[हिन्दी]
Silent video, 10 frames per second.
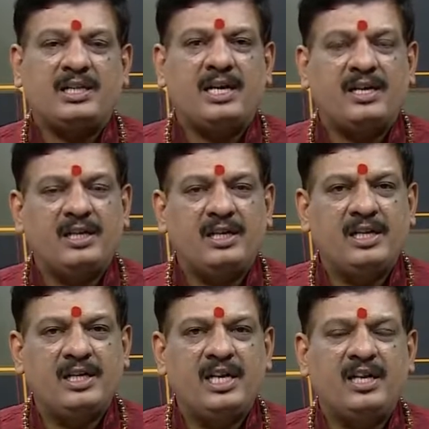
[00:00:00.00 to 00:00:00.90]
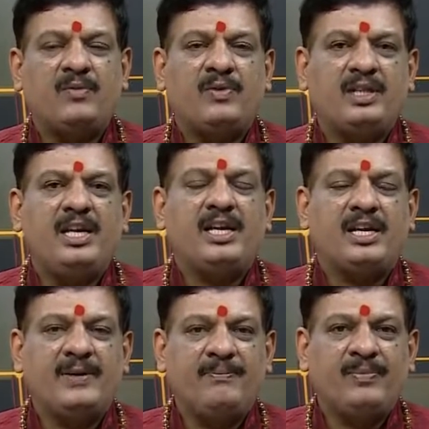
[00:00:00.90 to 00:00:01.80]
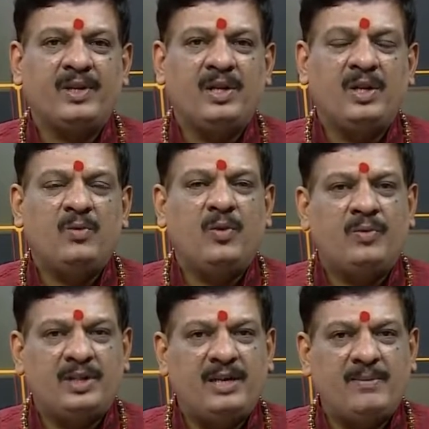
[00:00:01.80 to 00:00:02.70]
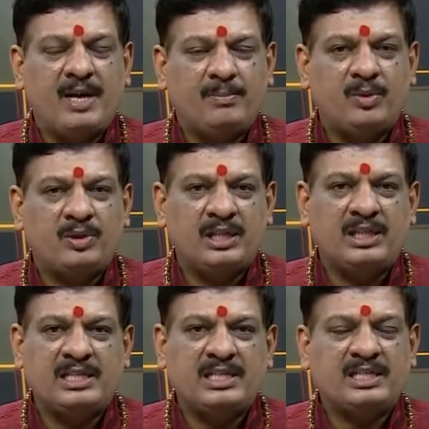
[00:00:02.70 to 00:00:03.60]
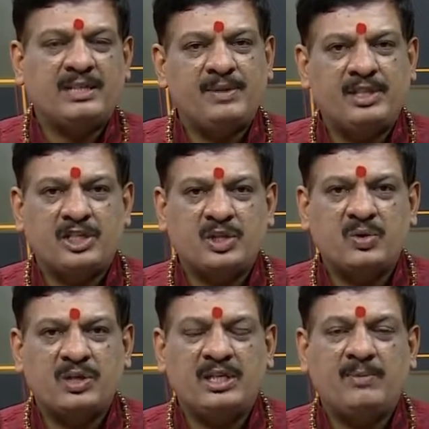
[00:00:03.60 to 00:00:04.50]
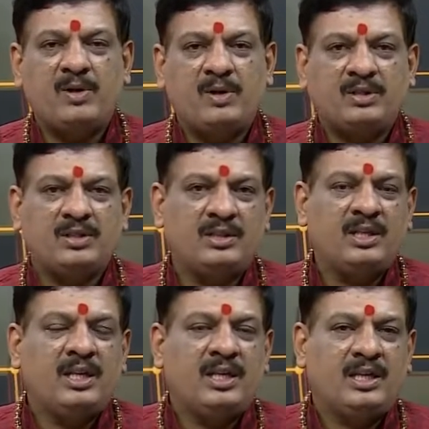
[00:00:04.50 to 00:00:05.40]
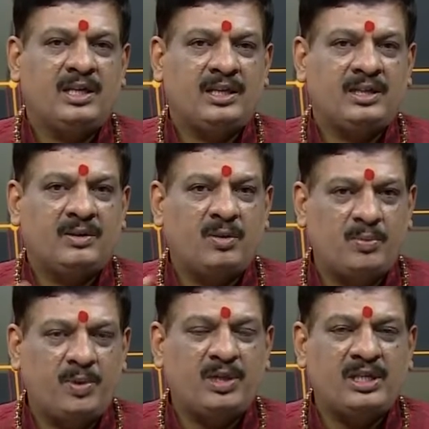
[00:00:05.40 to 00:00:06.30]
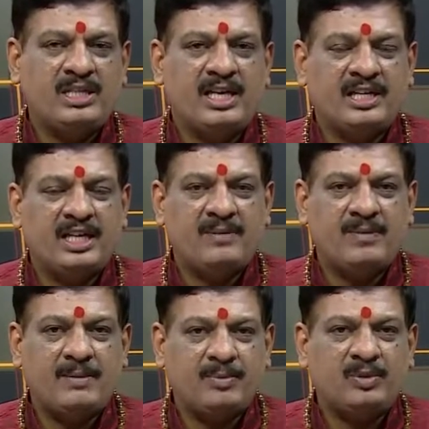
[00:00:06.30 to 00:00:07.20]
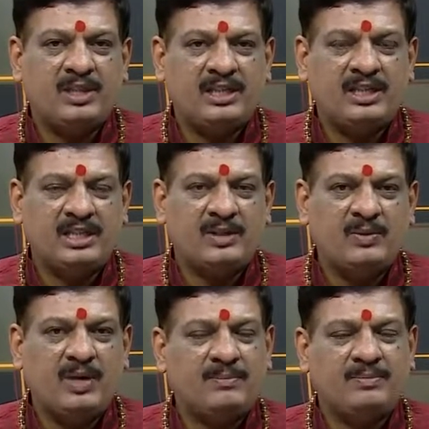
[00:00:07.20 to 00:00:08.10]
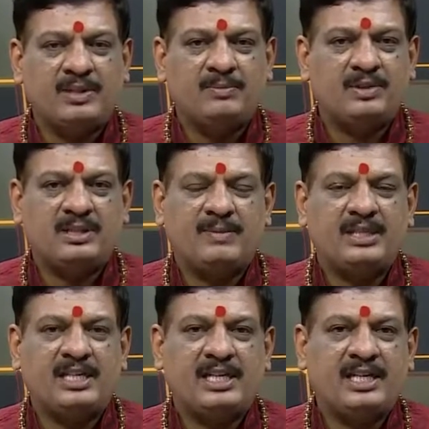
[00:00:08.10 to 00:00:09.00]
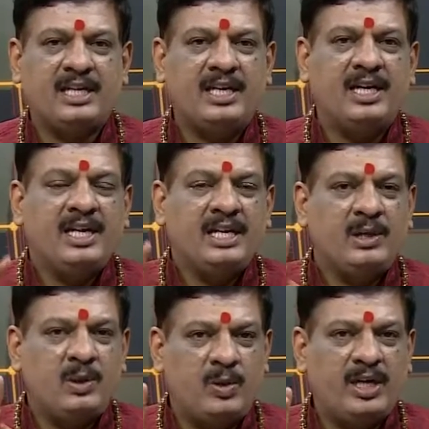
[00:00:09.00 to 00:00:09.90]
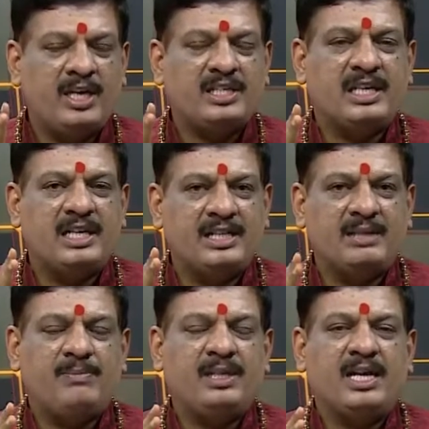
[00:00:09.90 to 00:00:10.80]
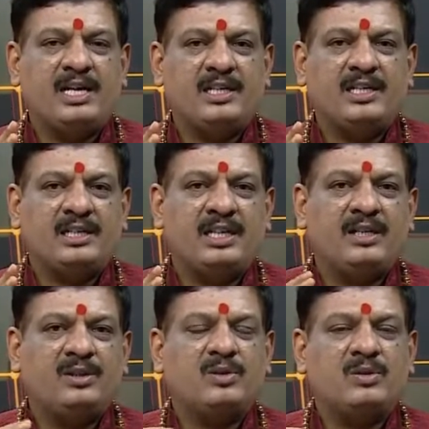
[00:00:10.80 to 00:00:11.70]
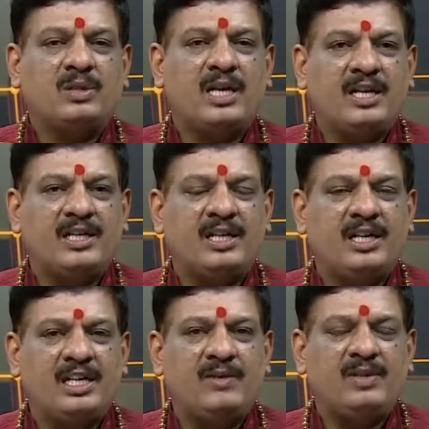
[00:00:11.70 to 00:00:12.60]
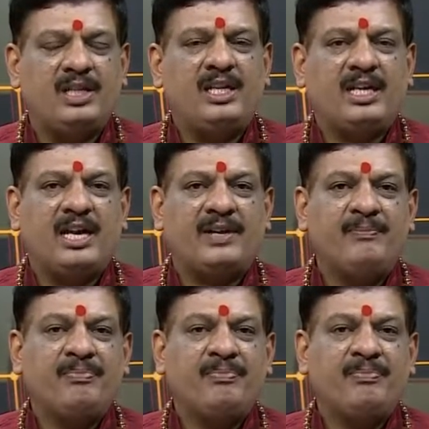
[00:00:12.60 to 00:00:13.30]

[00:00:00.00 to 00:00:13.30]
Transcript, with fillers: धारण करने की एक विधि है वो विधि मैं आपको जल्दी से सभी दर्शकों के लिए बहुत उपयोगी जानकारी मैं आपको दे देता हूँ आप सम, समझ जाइएगा ये लोहे का छल्ला जब भी धारण करते हैं तो उसको धारण करने की विधि क्या है